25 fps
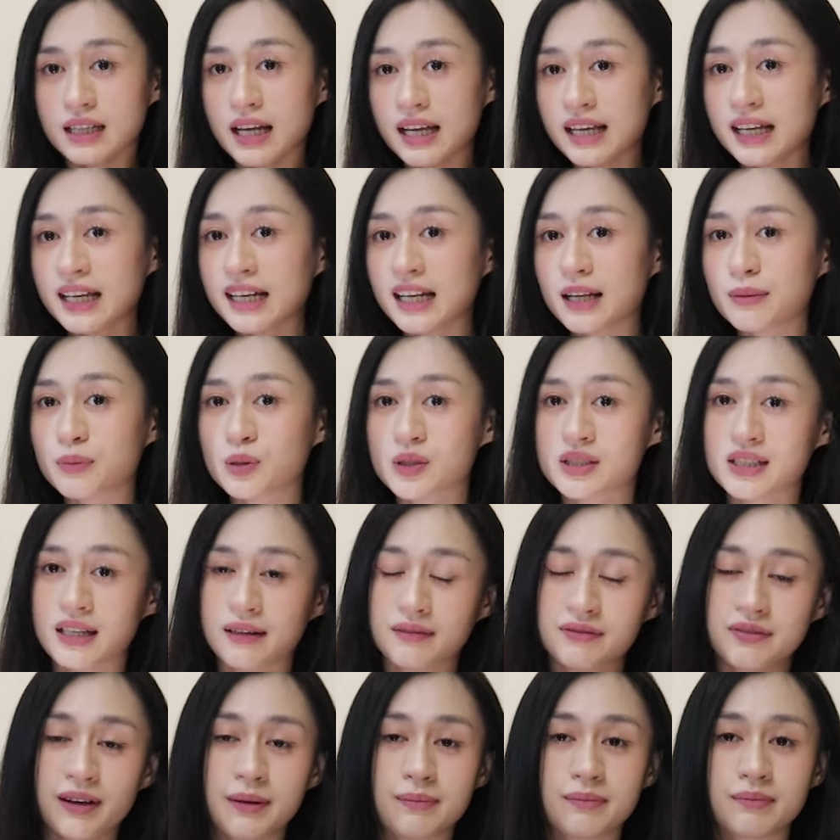đây là một
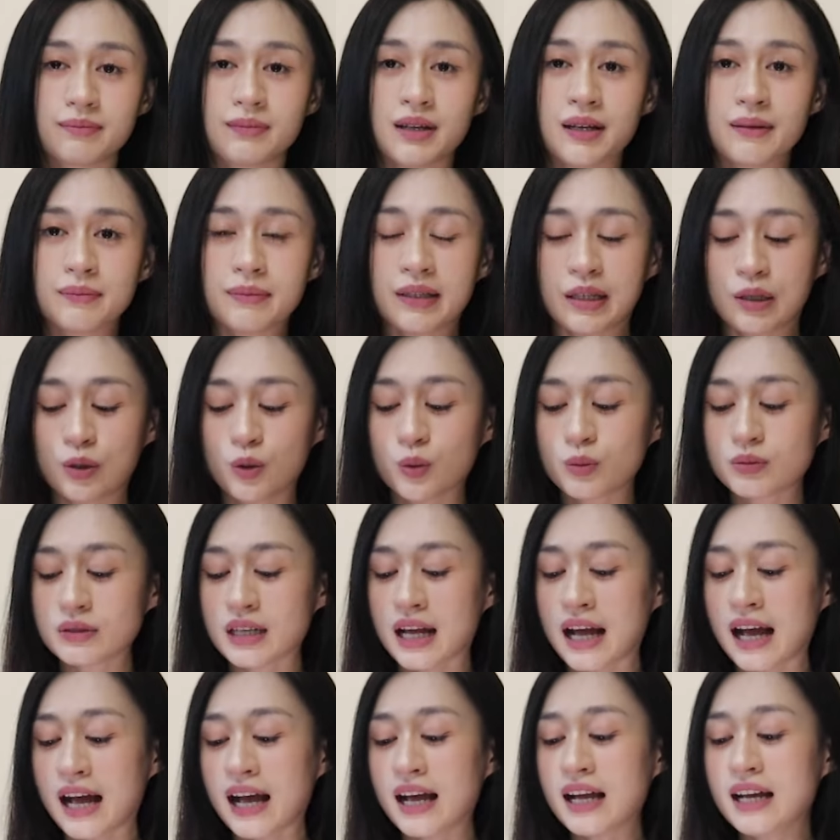sản phẩm mà mình cũng
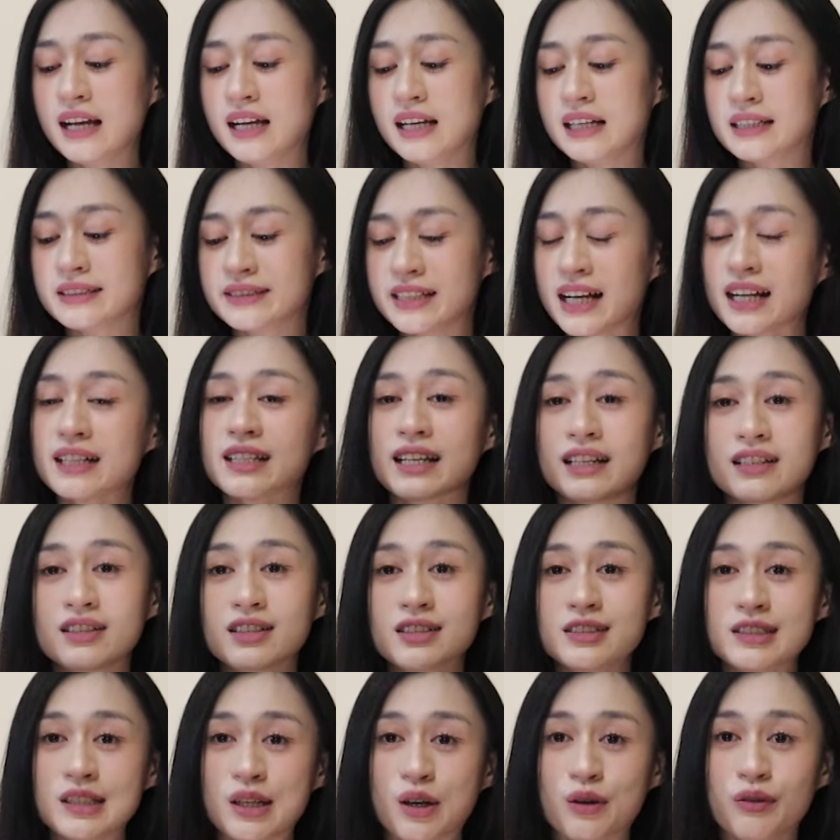đã nhắc đến
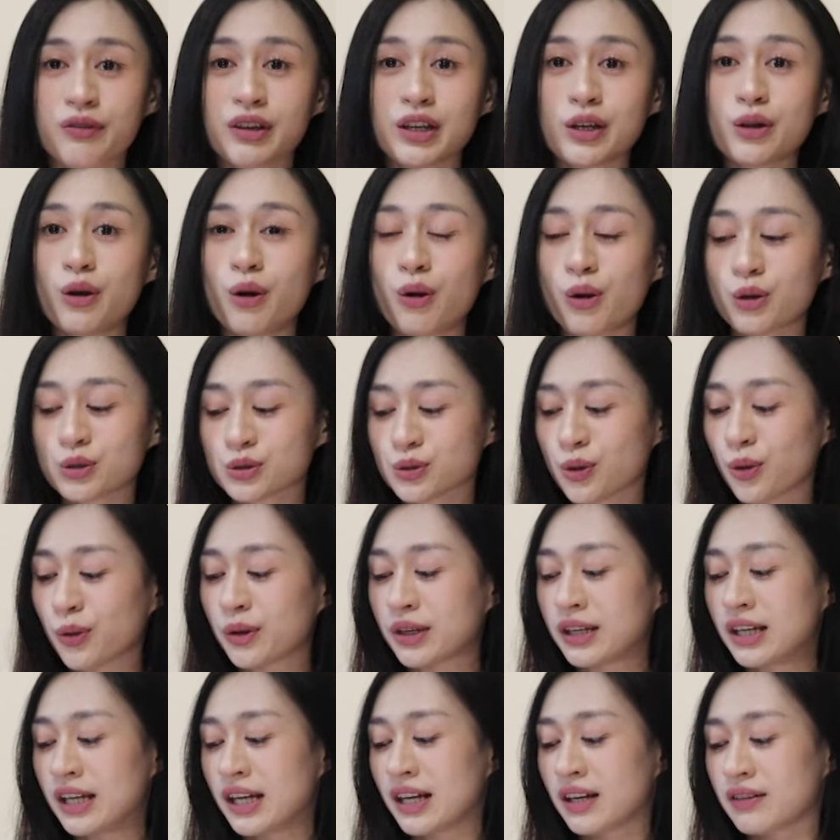ở nhiều video
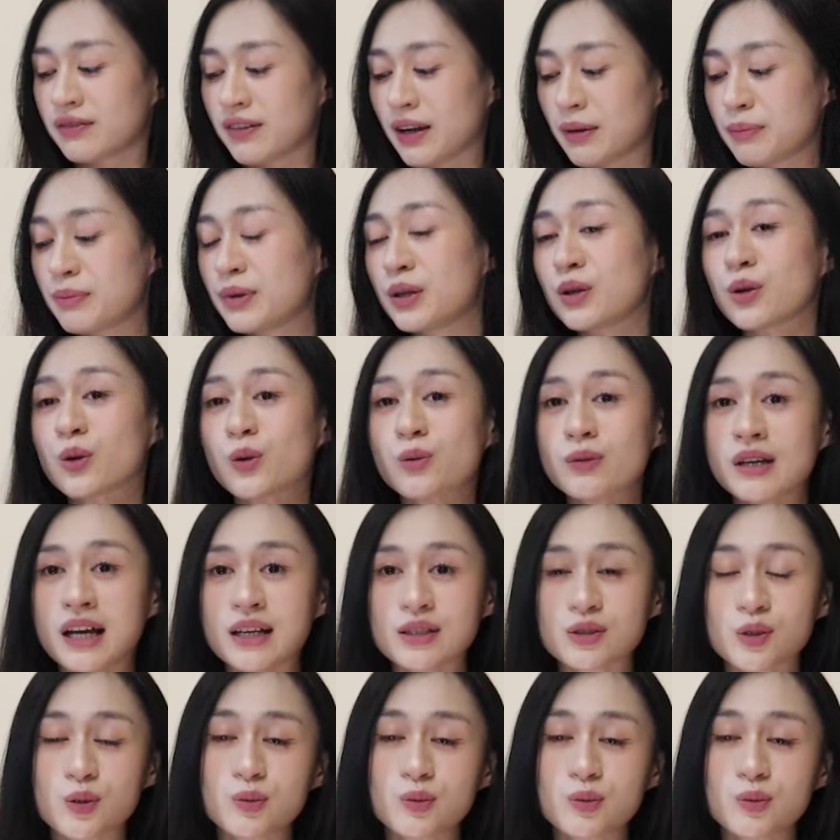rồi và mình cũng đã